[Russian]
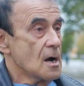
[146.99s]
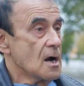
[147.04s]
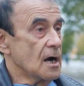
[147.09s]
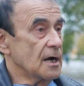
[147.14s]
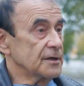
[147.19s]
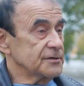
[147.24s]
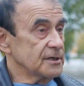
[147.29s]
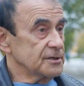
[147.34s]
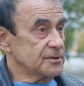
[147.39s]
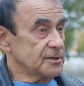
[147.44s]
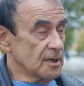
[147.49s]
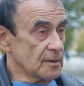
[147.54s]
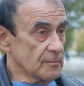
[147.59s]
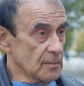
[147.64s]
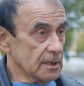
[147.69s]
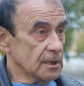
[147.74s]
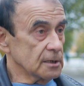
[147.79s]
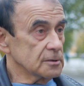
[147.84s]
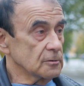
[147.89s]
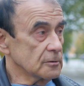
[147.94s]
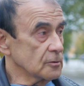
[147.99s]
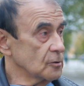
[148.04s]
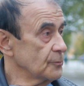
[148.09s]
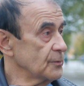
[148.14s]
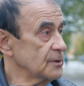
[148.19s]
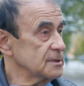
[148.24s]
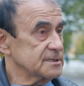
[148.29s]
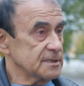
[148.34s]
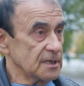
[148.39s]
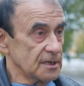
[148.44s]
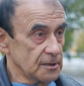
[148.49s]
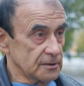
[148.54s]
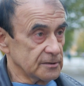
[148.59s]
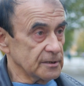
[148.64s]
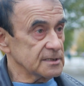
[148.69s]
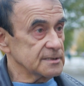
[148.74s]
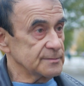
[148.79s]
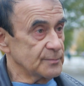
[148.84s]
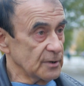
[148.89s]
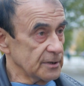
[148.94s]
А та тема, которую предстоит
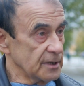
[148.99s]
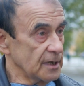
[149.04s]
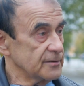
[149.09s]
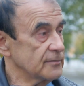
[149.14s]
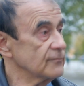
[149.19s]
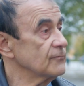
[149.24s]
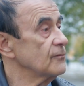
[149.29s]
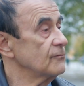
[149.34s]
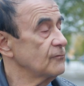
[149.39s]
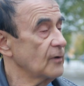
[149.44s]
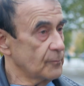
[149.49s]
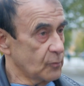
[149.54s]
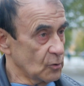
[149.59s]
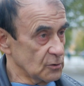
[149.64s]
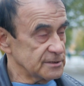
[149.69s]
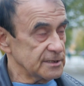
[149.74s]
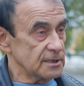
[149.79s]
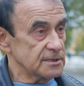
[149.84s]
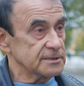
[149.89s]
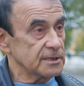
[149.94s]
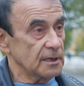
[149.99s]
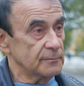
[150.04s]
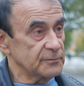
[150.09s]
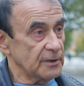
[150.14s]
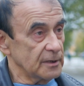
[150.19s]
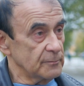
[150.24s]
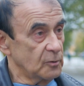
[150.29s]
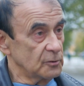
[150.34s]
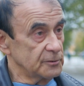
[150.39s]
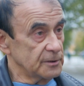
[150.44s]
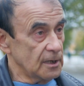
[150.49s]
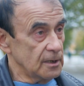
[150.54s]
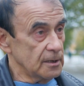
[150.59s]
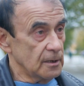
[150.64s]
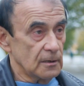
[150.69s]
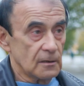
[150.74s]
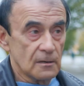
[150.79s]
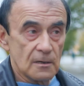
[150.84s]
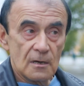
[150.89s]
разбирать в апостольском трибунале,